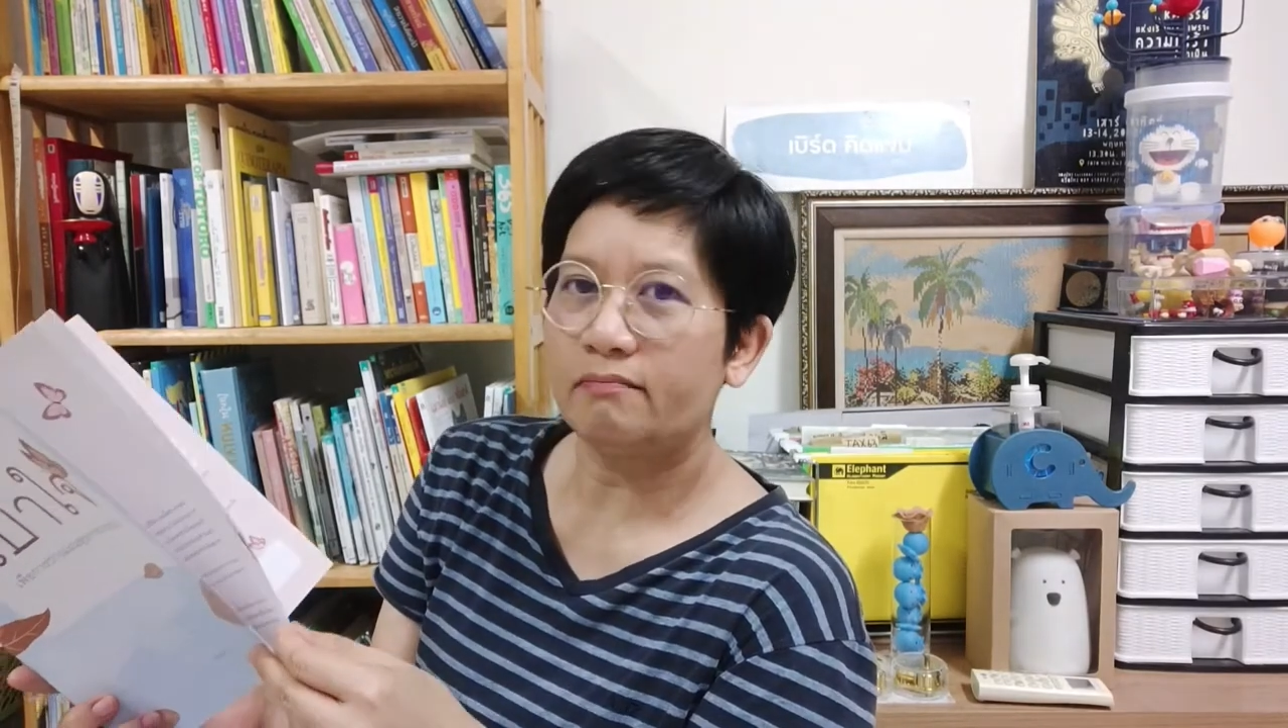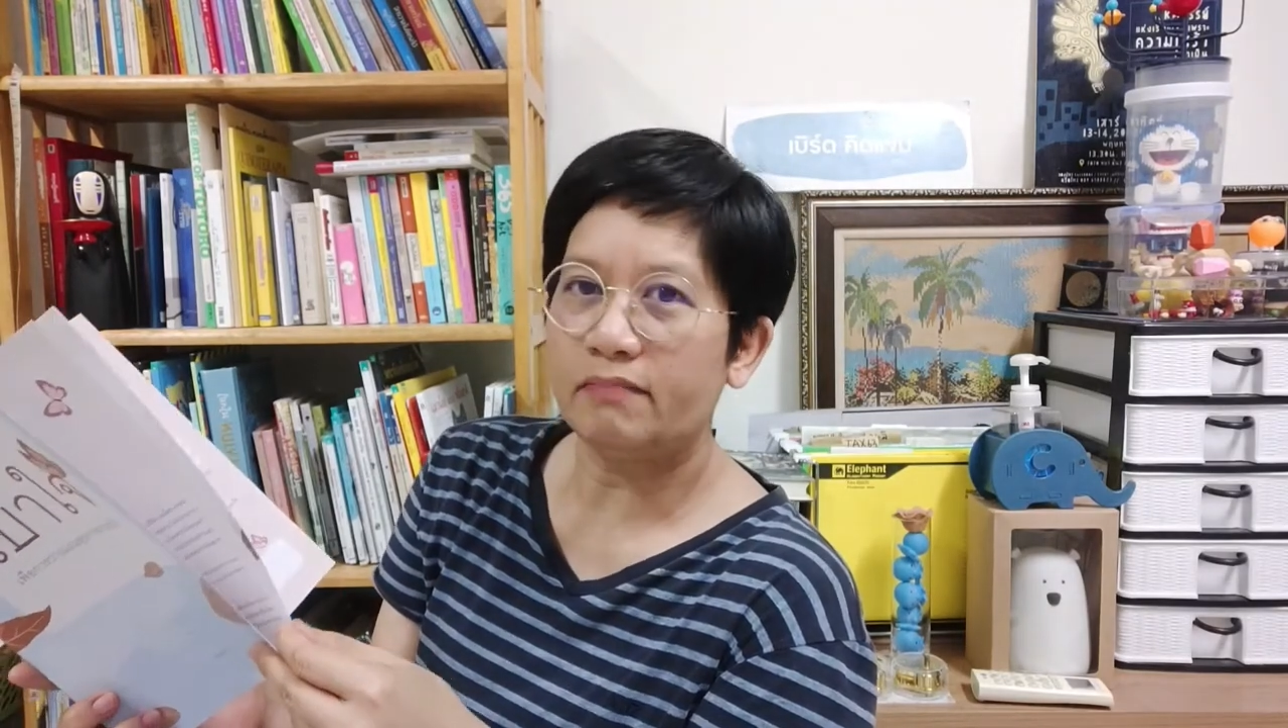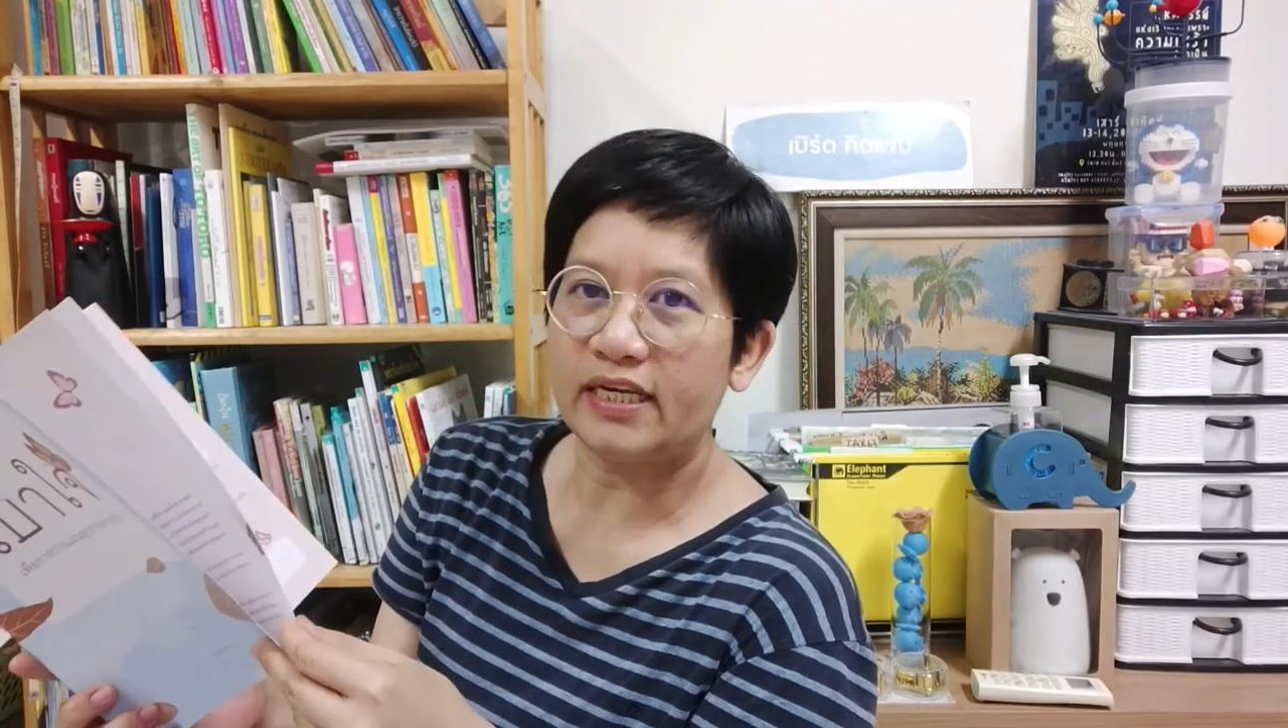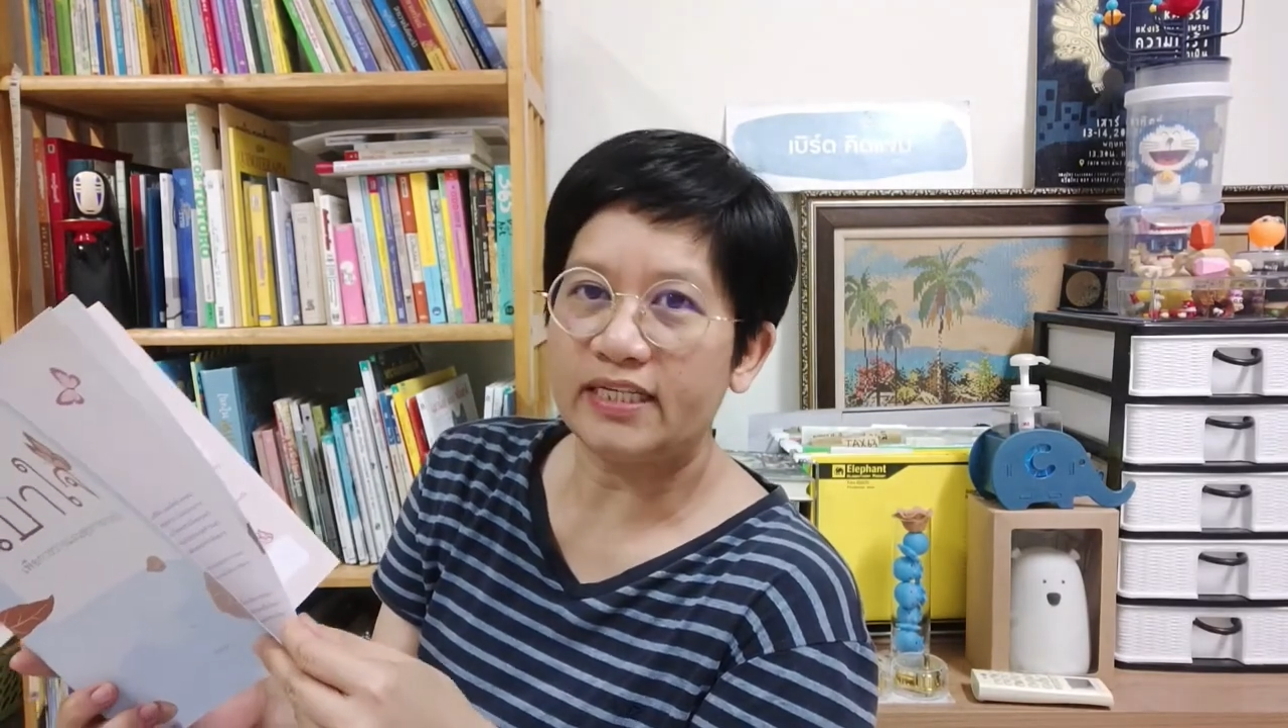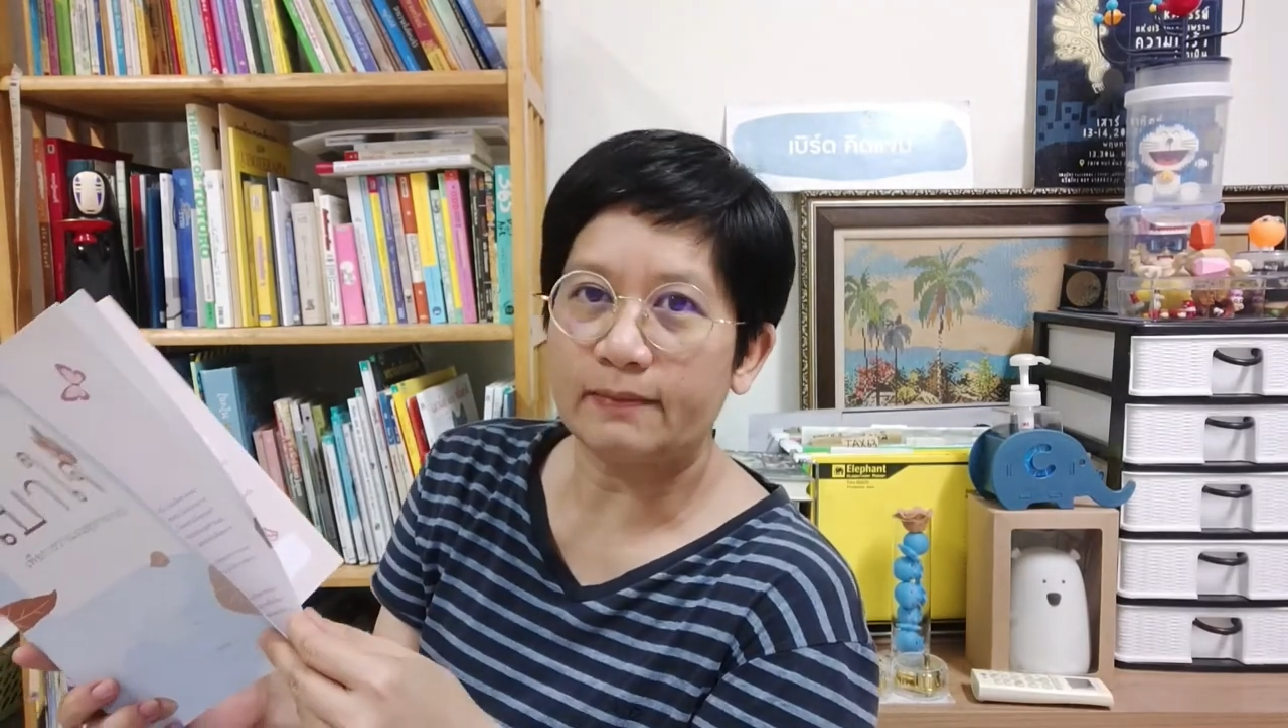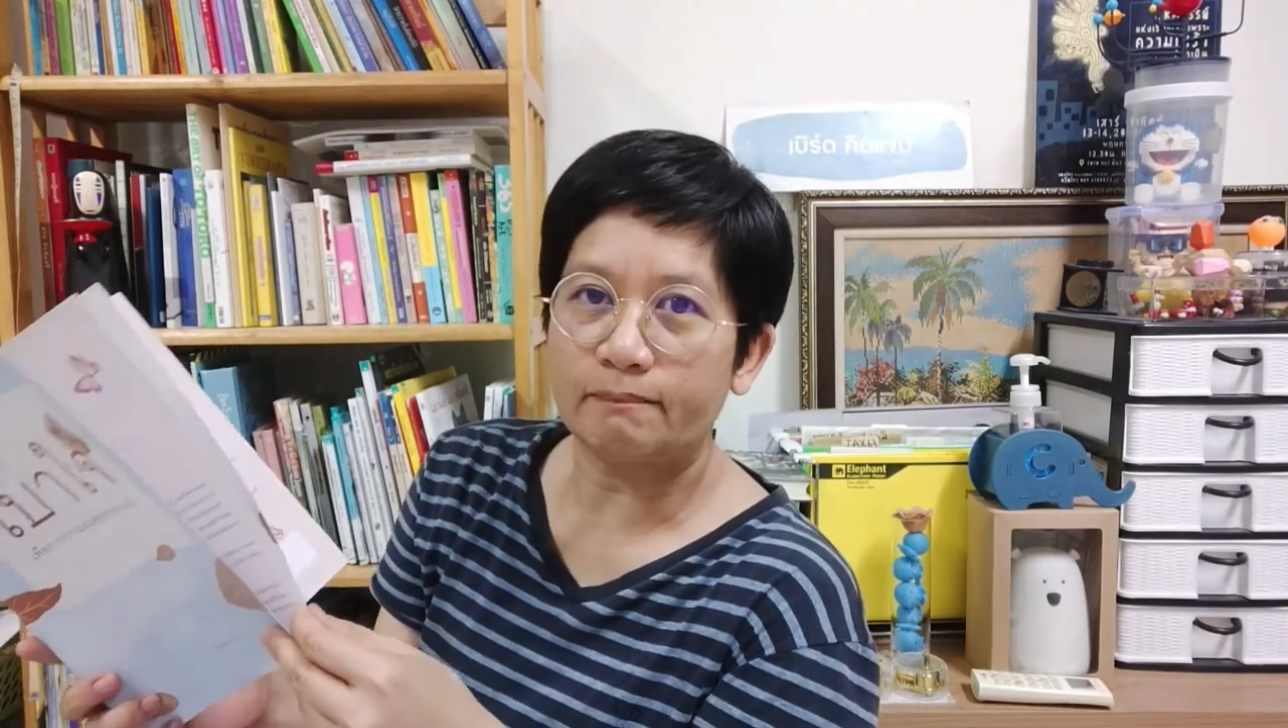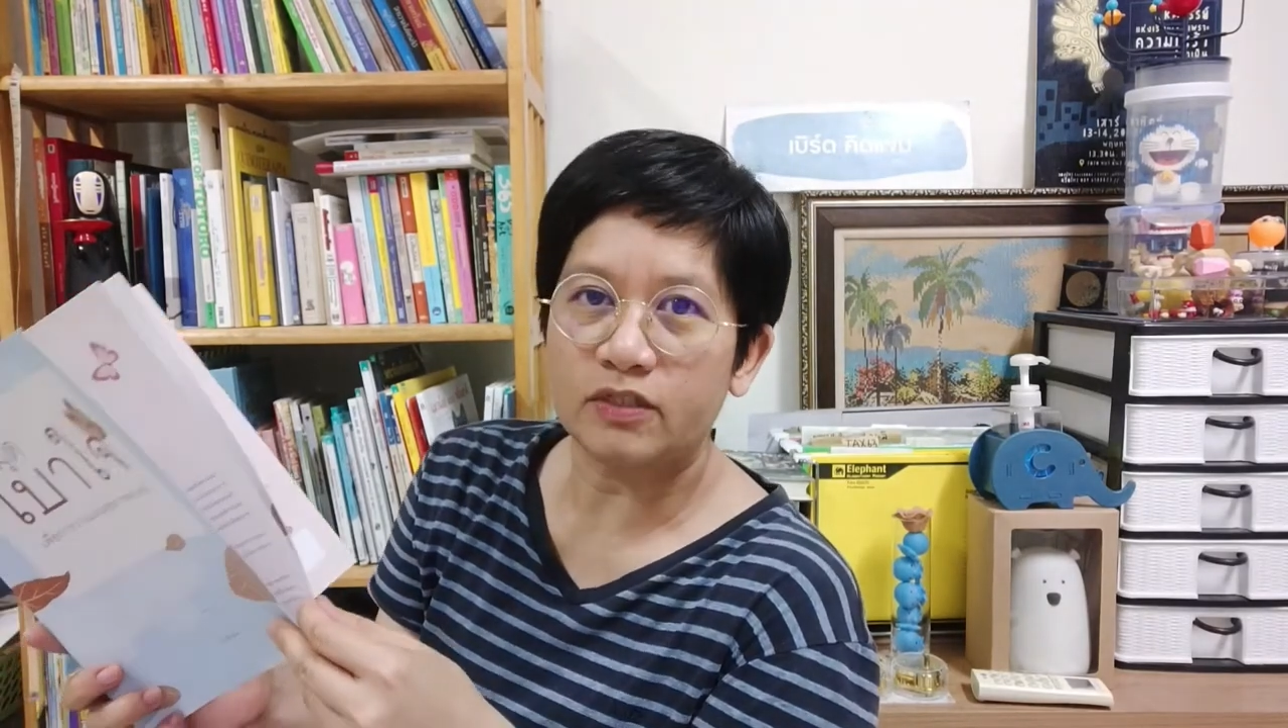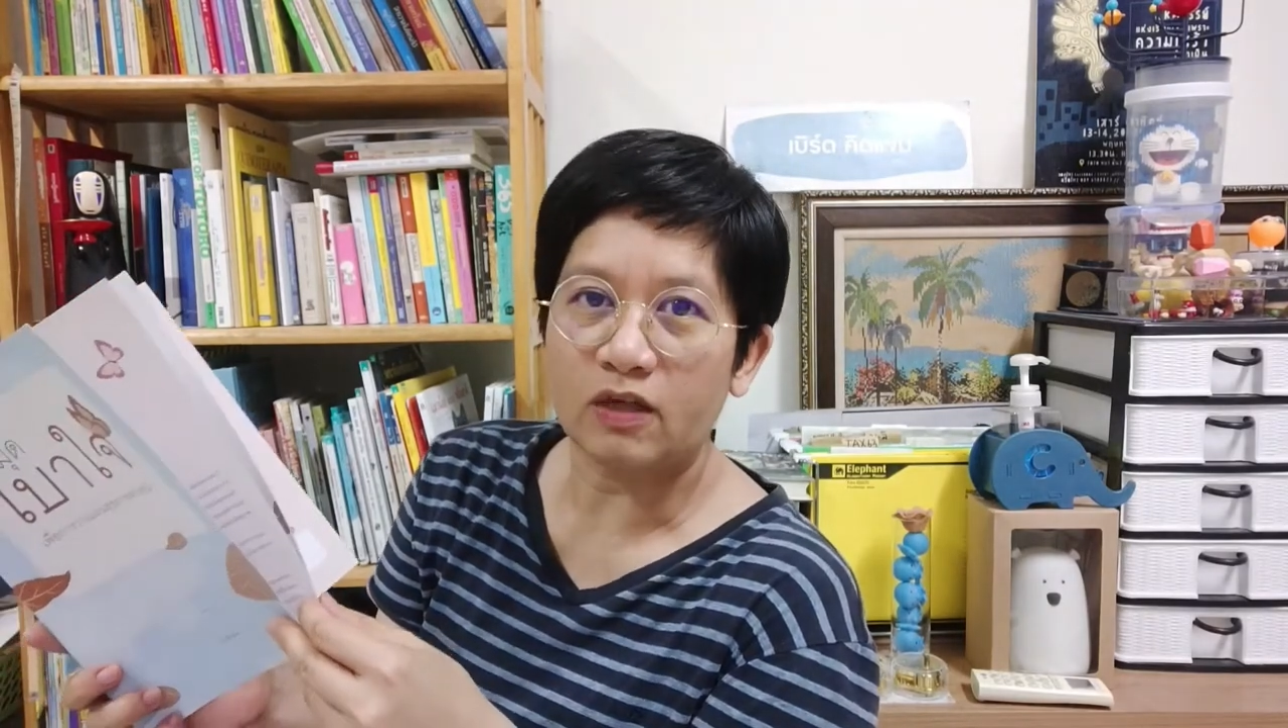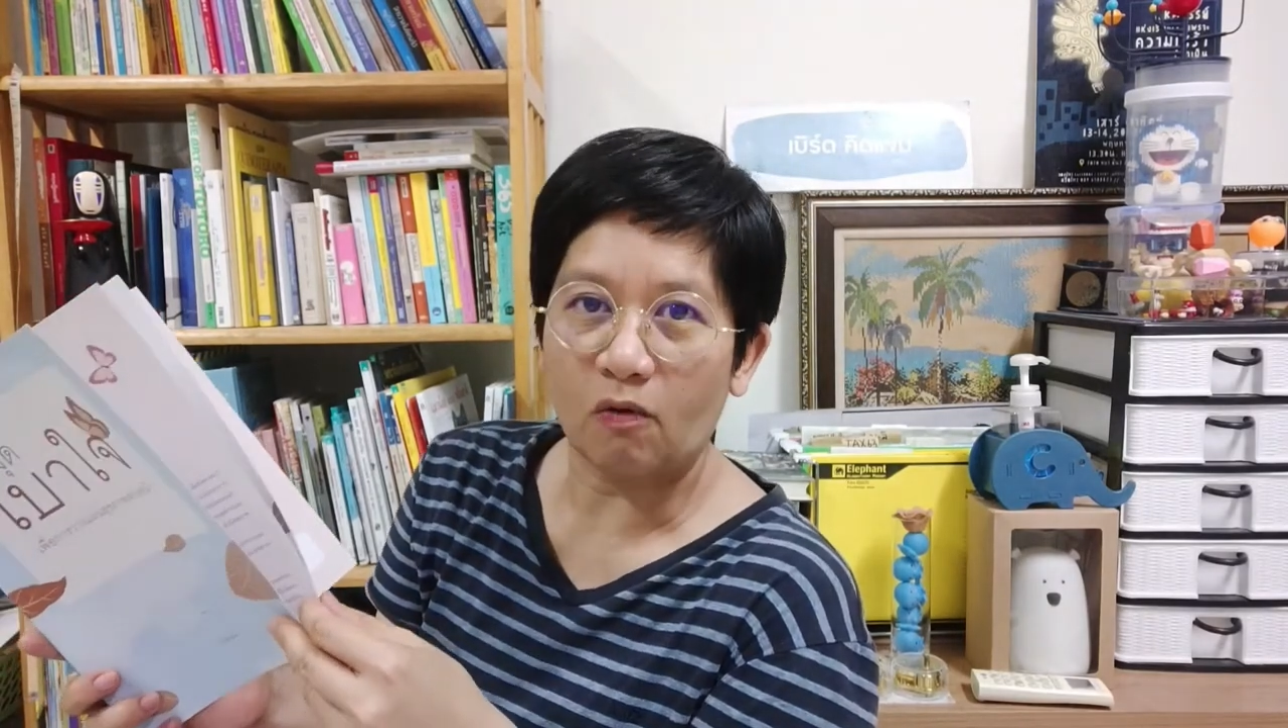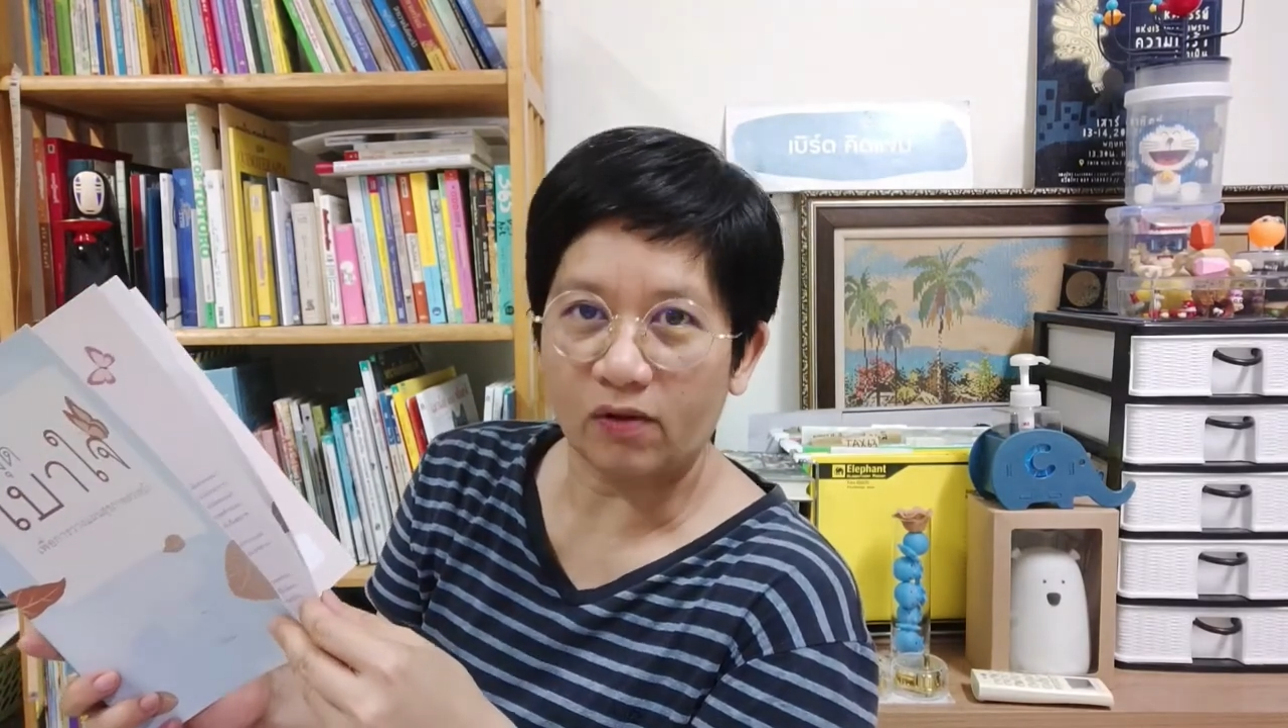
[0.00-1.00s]
มี
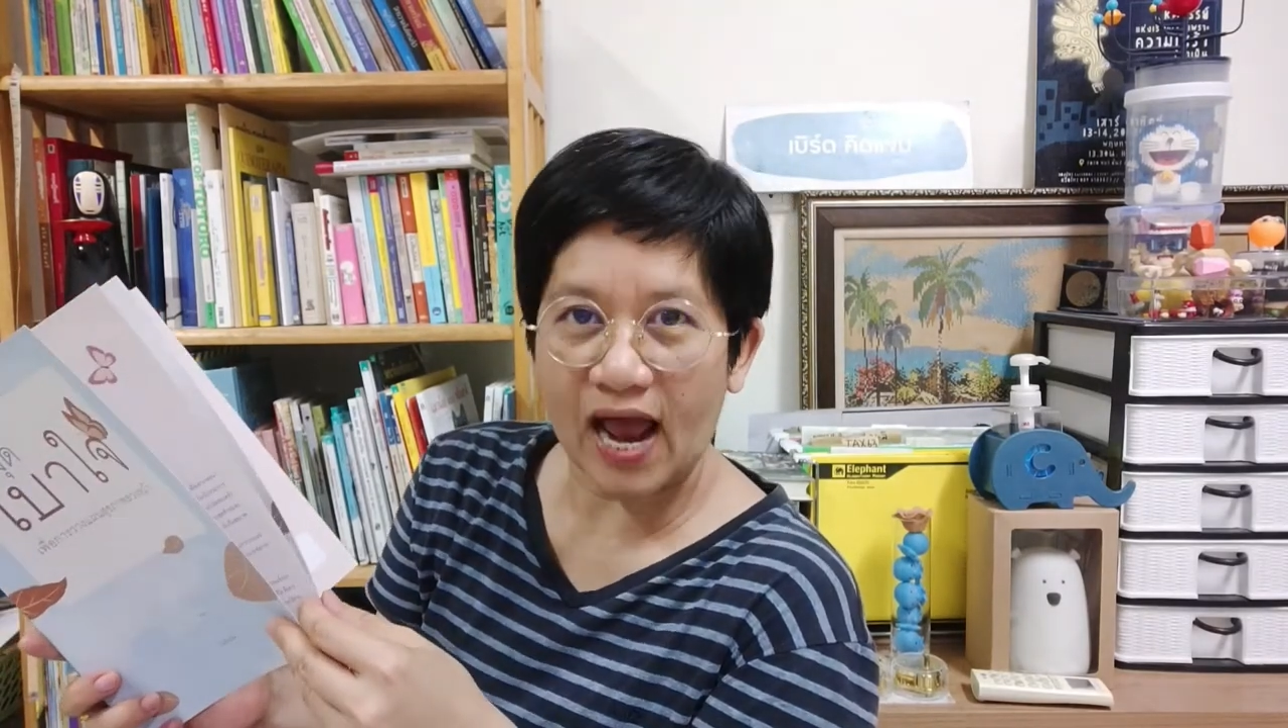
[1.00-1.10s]
12